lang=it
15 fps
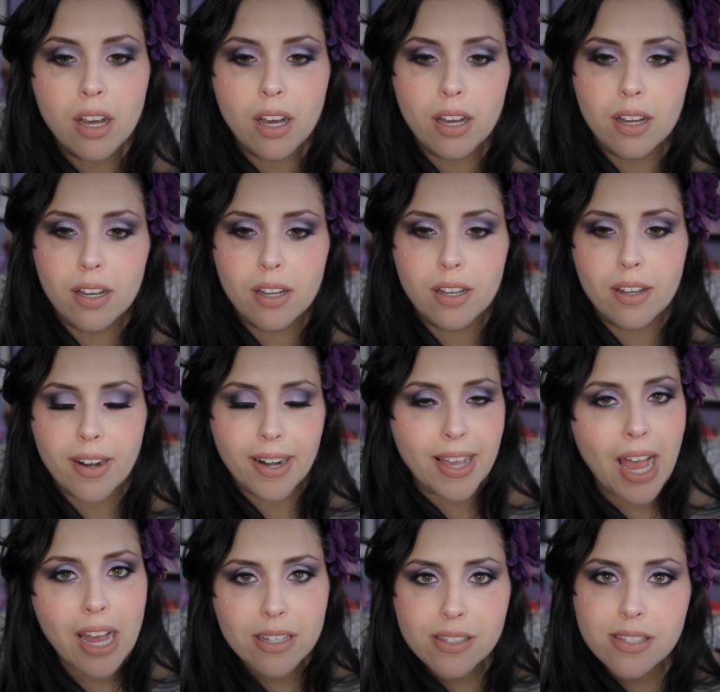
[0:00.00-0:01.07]
eh,
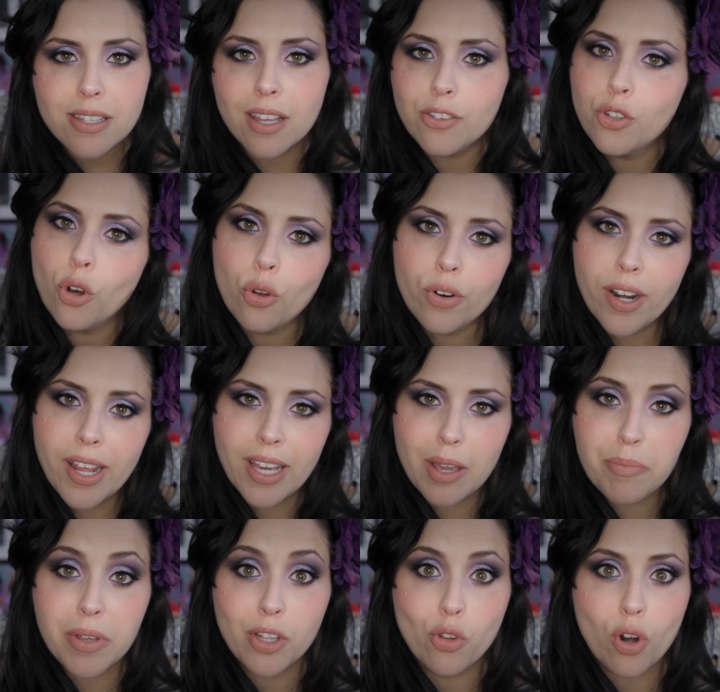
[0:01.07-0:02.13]
ragazze e donne
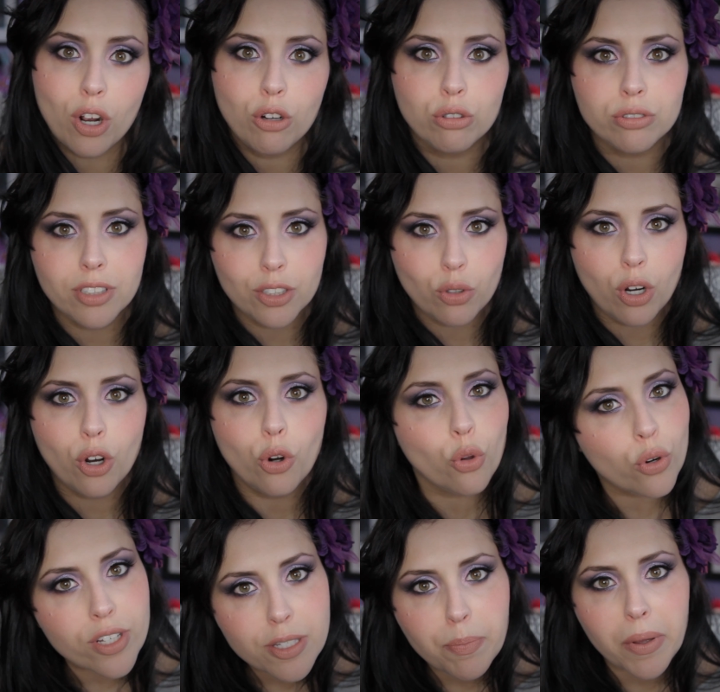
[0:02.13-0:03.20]
che mi hanno raccontato la
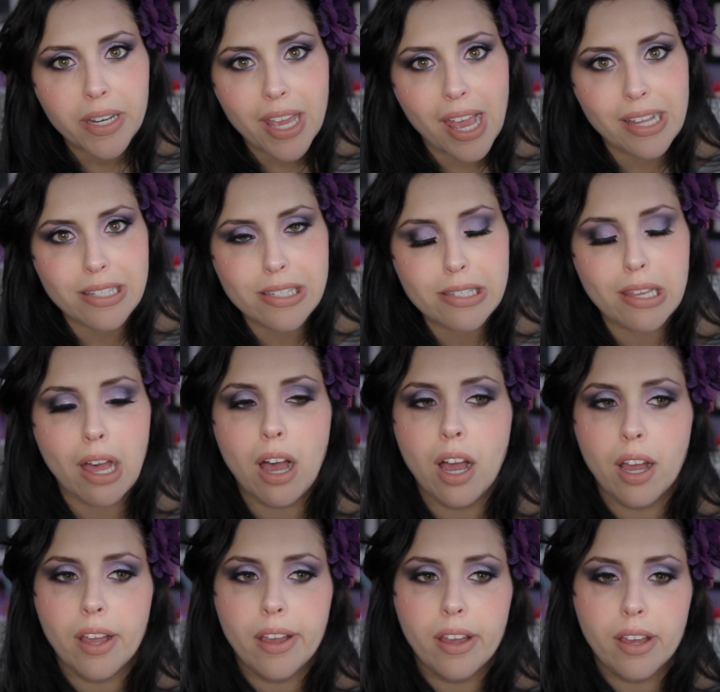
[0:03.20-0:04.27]
loro
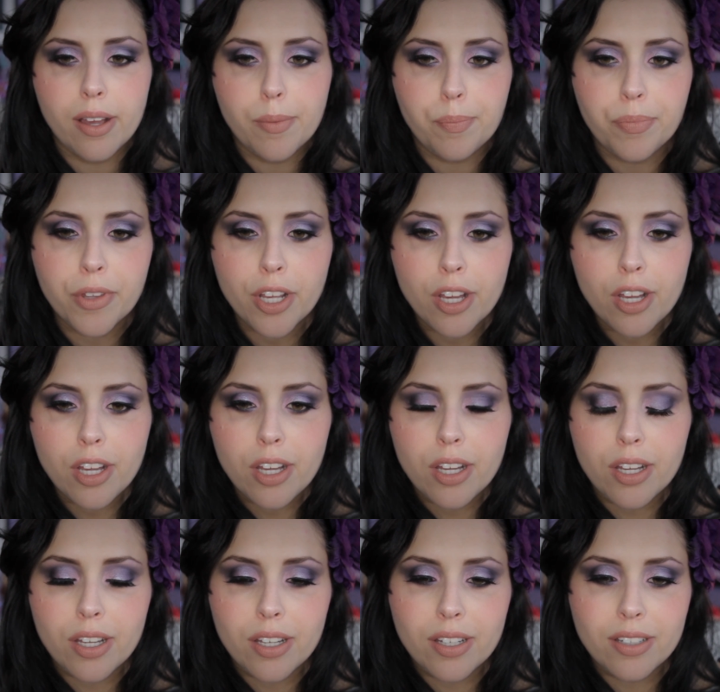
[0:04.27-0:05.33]
esperienza e
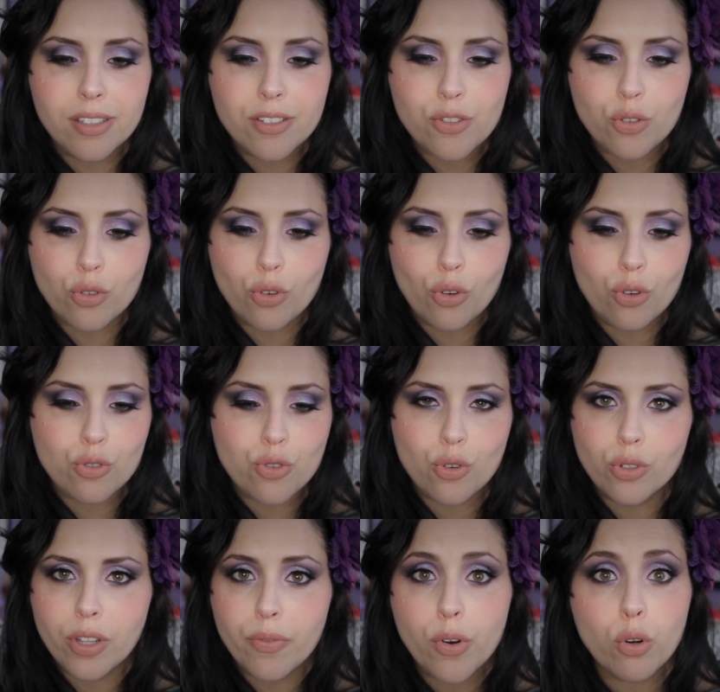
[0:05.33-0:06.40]
sono,
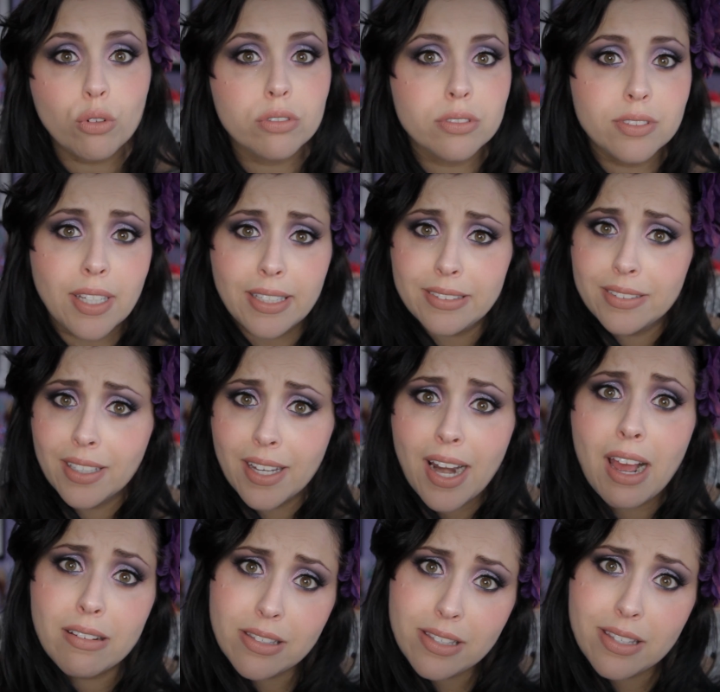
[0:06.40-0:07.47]
sono, davvero contenta,
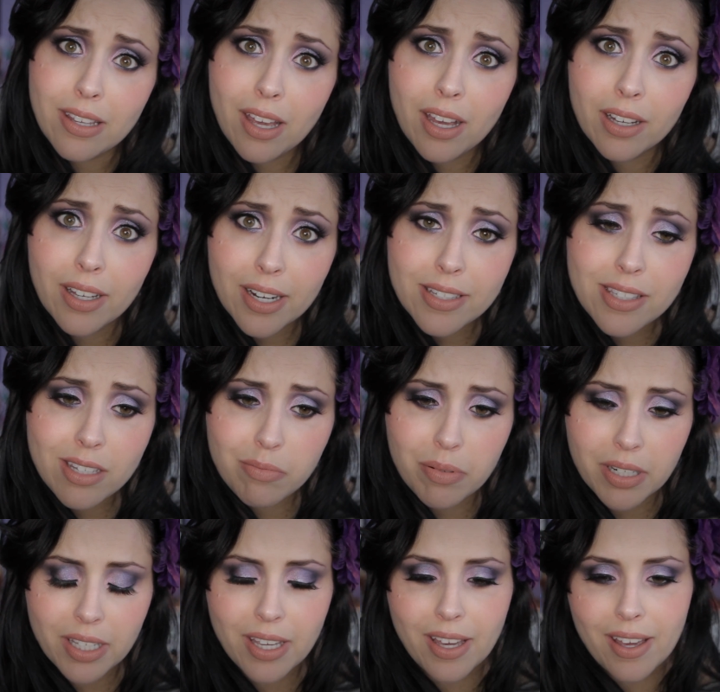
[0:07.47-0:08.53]
grazie, grazie
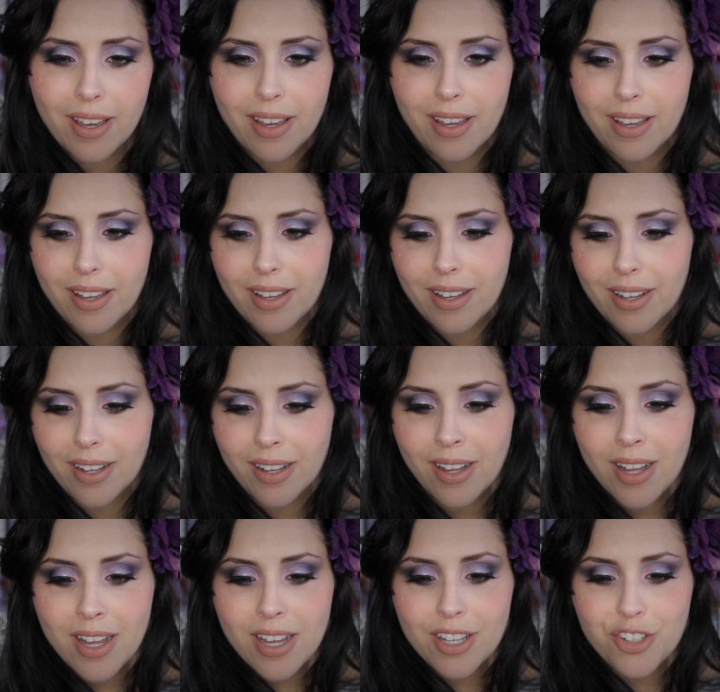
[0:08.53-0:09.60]
perché
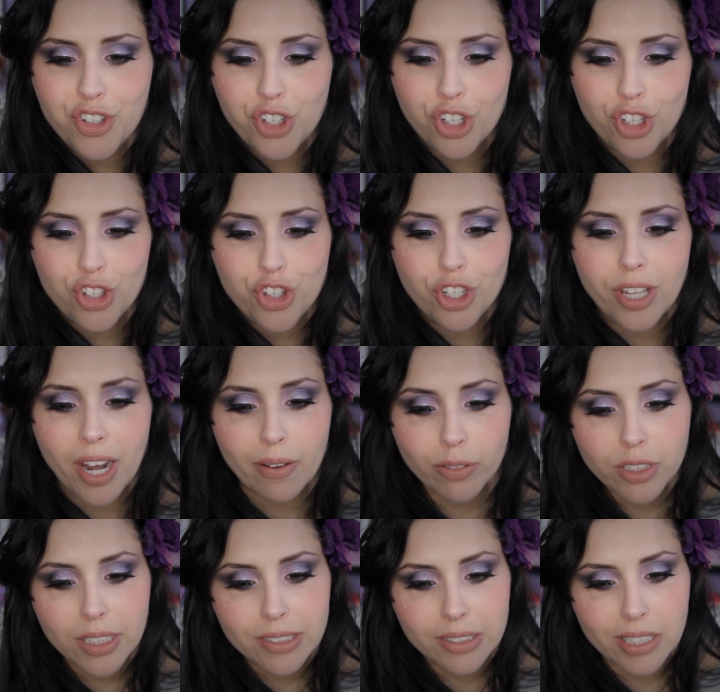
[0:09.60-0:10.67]
ci, ci
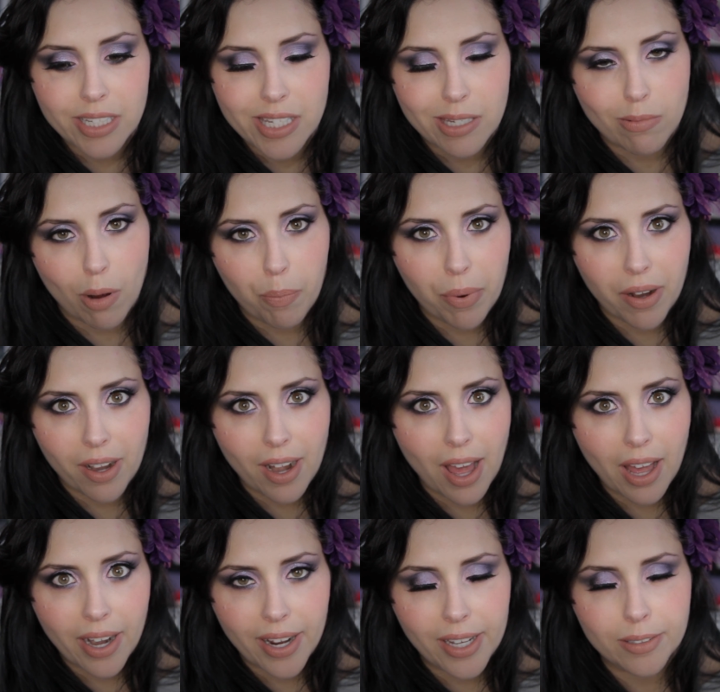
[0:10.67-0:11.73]
tenevo tantissimo a
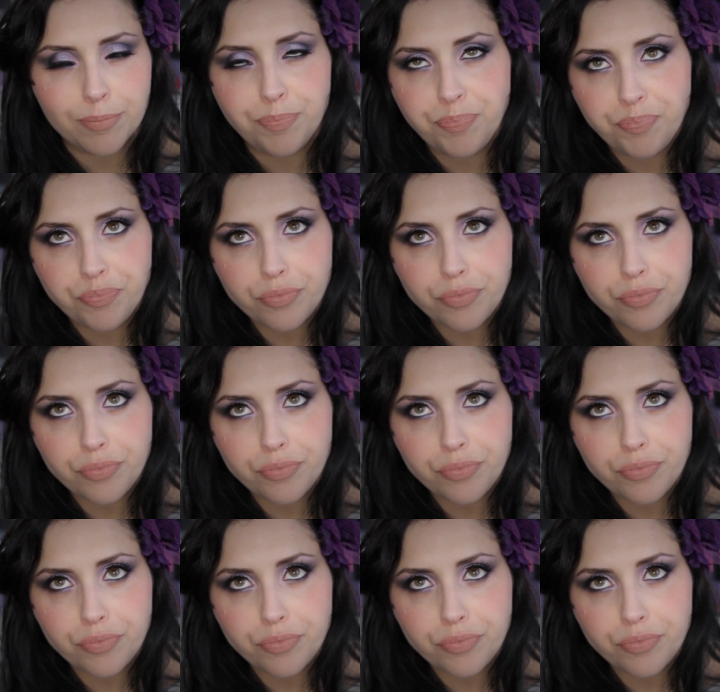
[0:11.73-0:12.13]
parlare